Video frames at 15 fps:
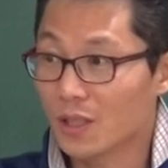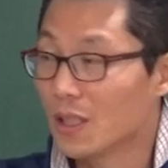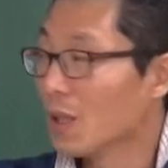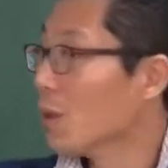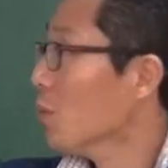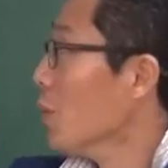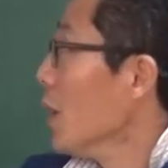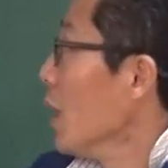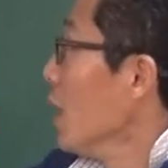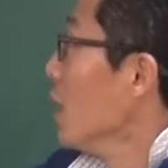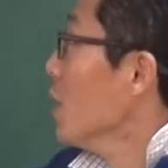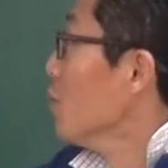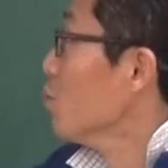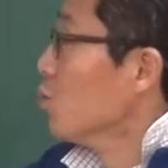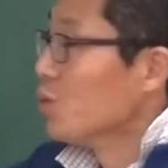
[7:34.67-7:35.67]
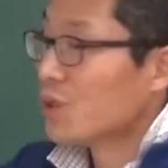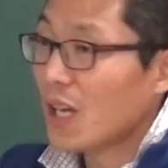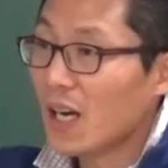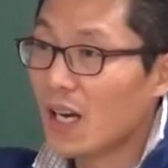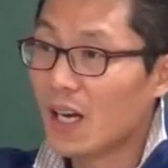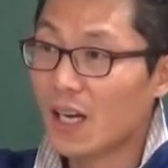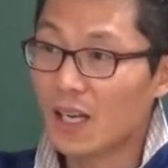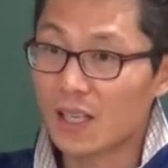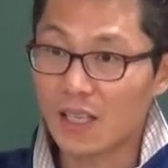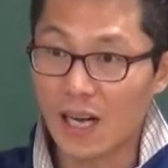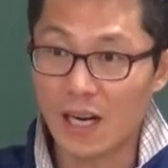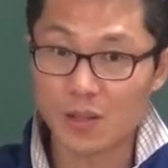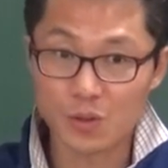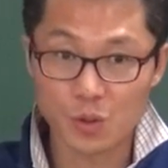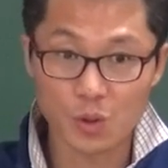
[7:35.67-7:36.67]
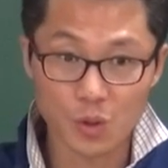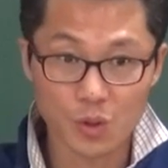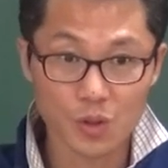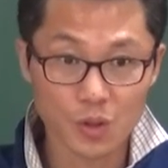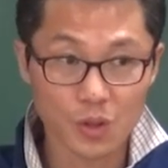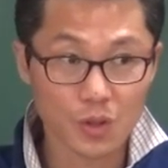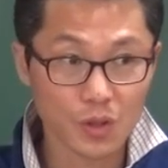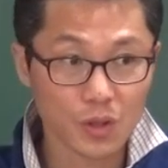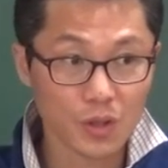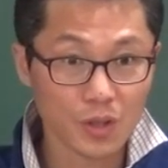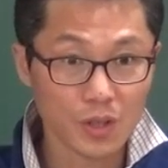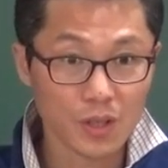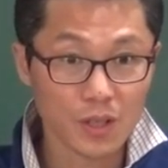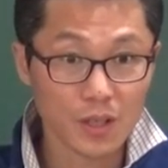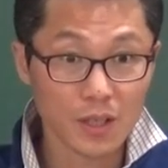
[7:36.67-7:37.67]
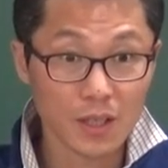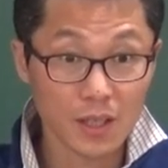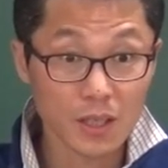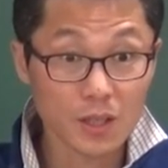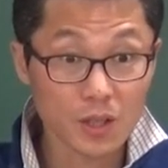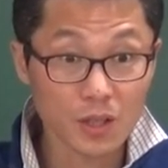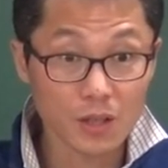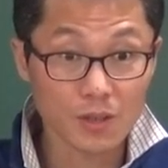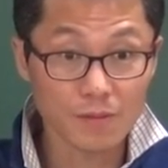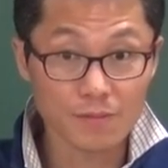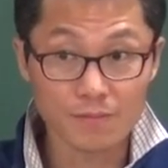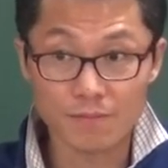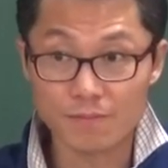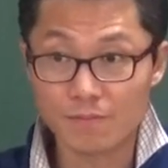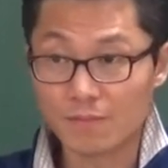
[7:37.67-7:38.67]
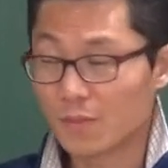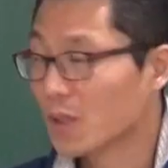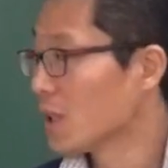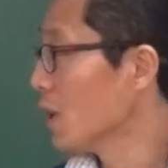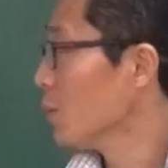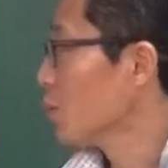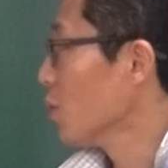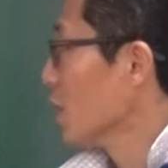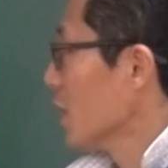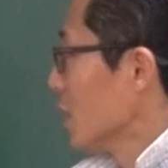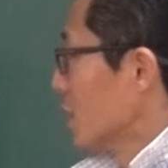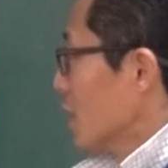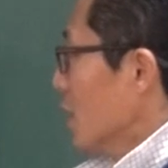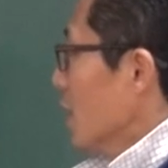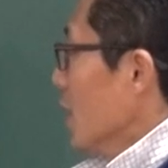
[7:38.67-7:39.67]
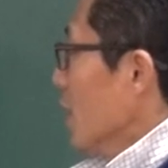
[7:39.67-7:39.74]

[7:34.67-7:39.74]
그 다음에 뭐야? 부사 강조. 알겠죠? 음. 그 다음에 또 하나 있어.